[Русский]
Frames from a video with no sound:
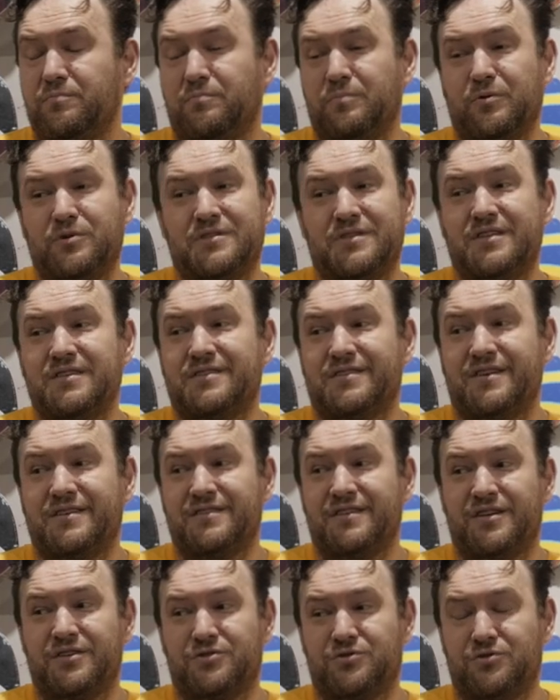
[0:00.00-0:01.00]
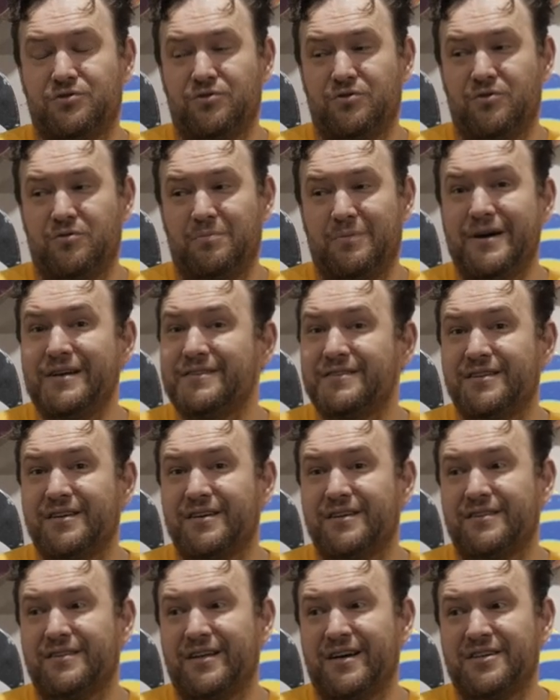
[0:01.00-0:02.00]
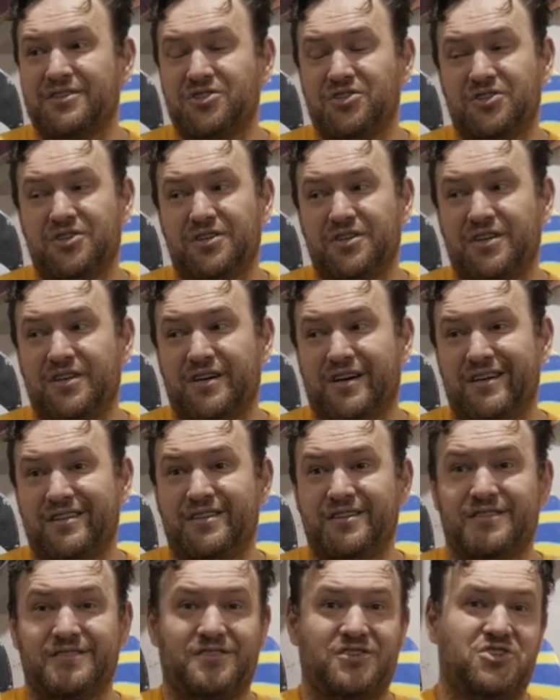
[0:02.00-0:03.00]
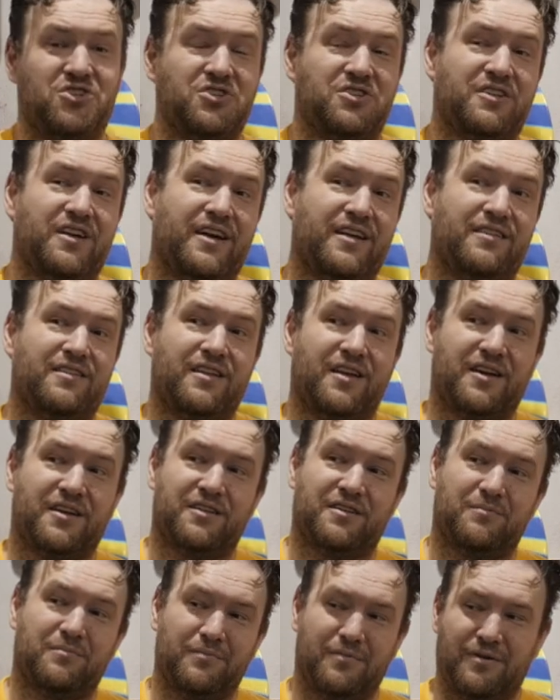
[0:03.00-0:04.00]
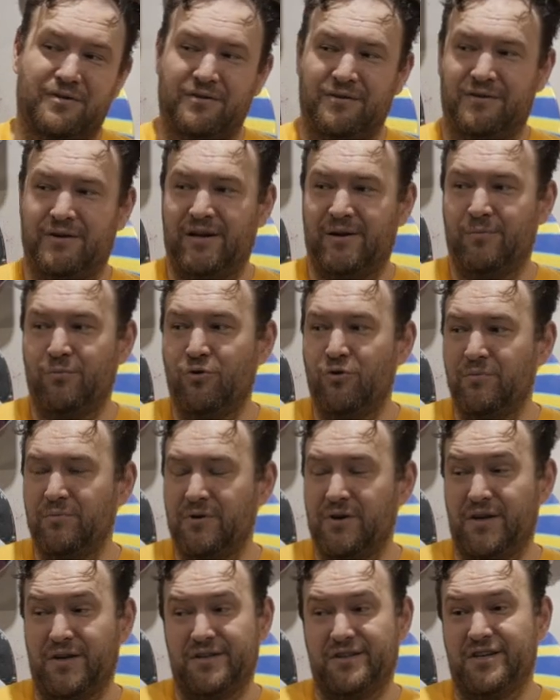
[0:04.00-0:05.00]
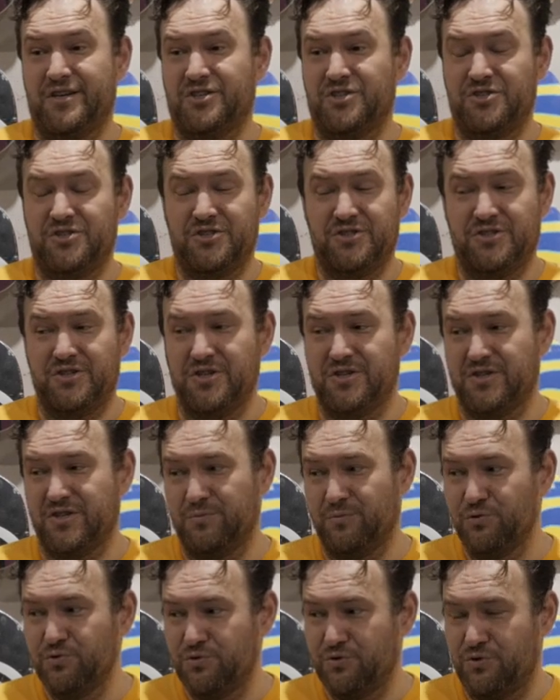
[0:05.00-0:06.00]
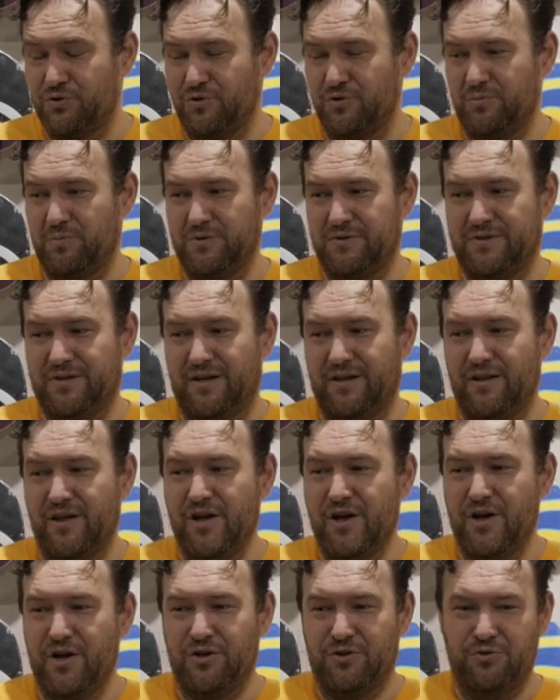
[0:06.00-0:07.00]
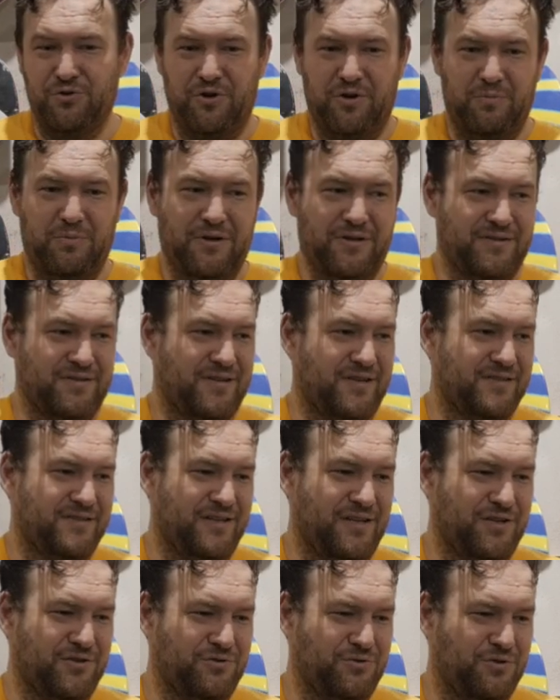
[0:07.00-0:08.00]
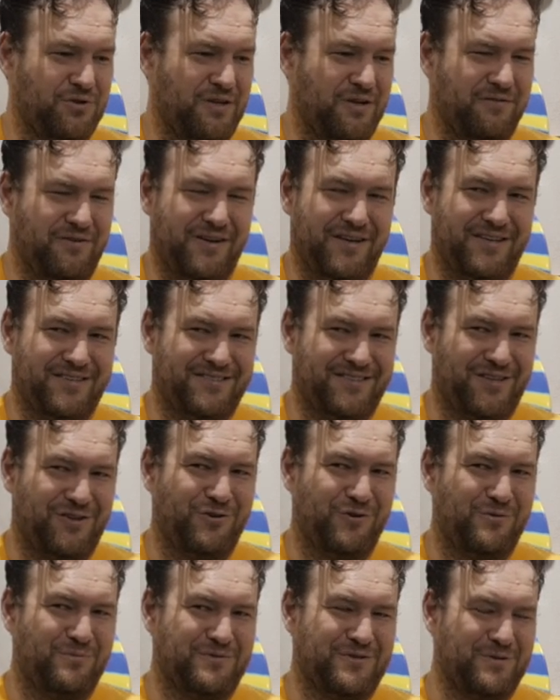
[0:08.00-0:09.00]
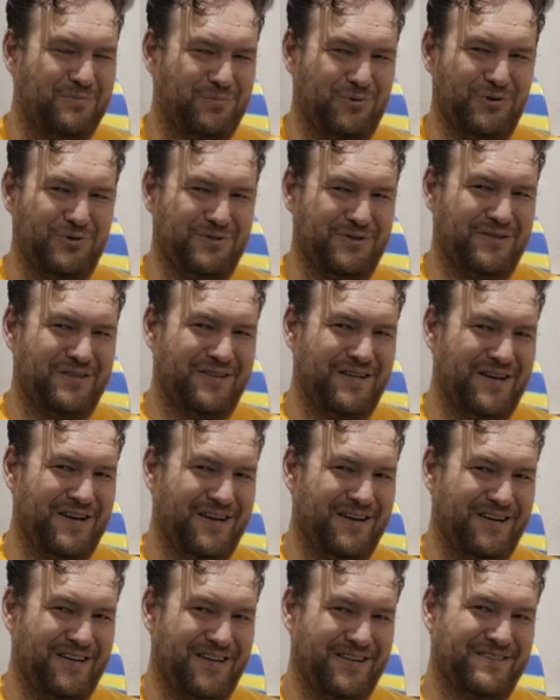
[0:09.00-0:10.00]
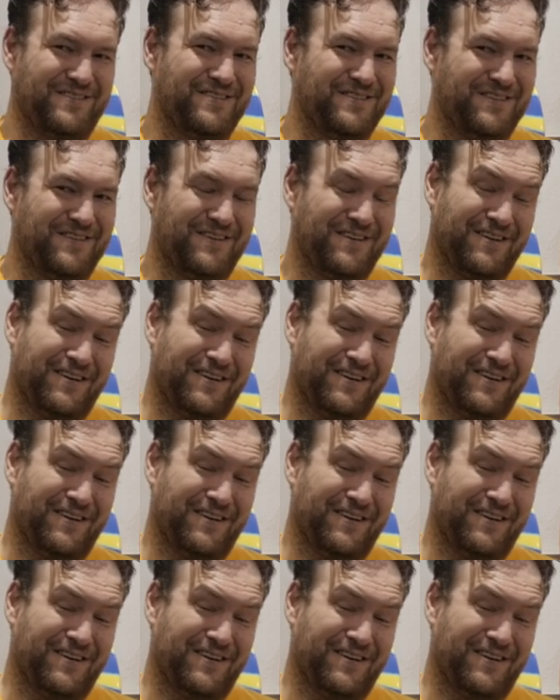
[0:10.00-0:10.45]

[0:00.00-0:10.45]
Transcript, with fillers: позднее сказал, что Баски также и хотел зачитать на этом э, альбоме, и даже частично музыку написал, но ребята сказали, что давай остановимся просто на картинке,